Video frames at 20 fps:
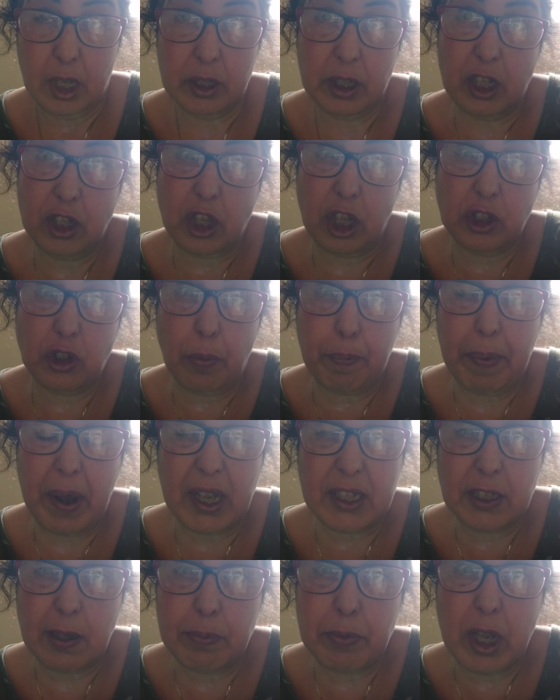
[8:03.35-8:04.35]
Déjà, ils n'ont pas
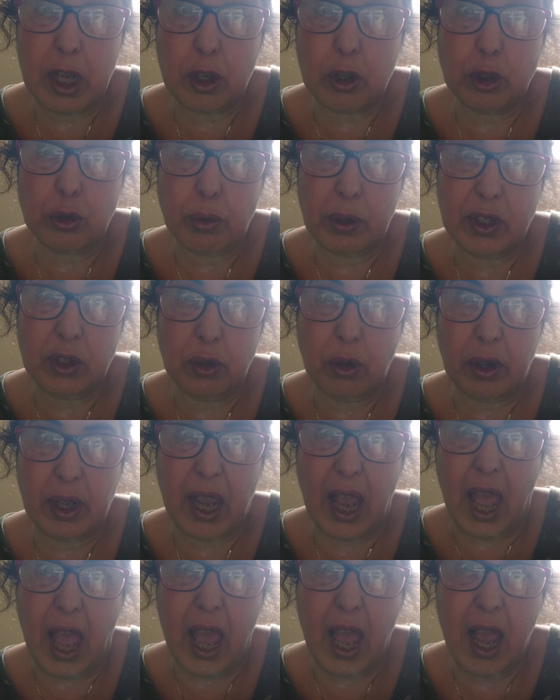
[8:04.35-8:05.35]
accepté que, soi-disant,
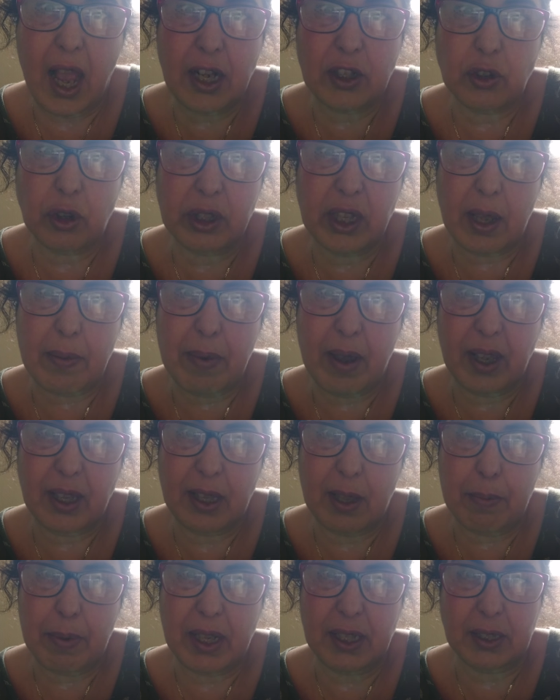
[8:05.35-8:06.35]
un gendarme a
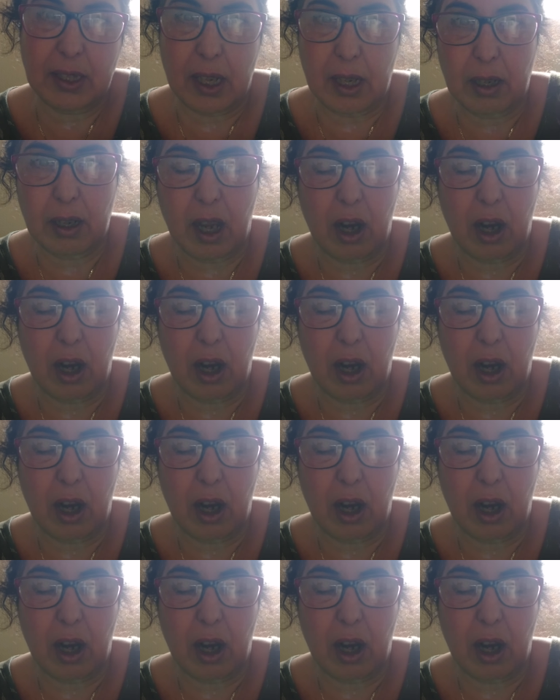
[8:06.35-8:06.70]
été blessé.